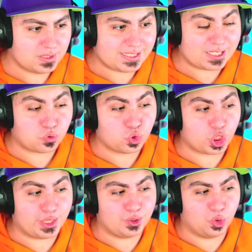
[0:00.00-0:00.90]
Mi sta
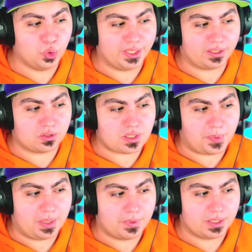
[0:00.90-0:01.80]
suggerendo lui che
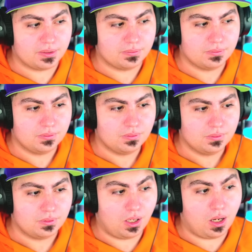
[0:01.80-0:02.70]
cosa premere.
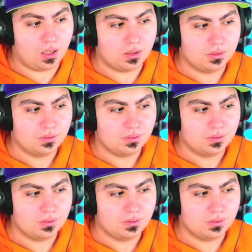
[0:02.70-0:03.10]
No.